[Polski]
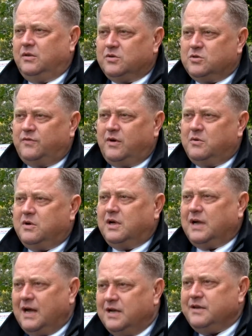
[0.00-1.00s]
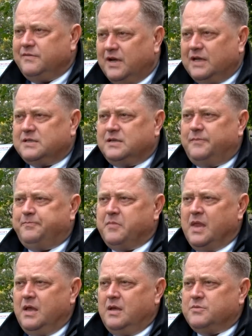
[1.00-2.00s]
do Suwałk realnie wraca.
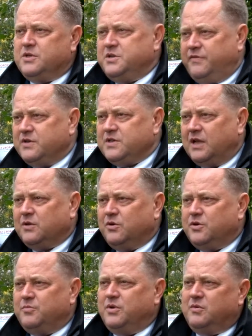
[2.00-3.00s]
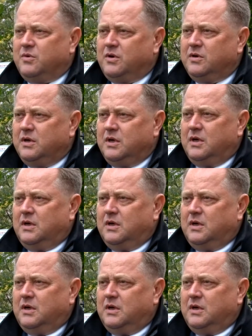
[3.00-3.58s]
Przez dziewięć lat go nie było.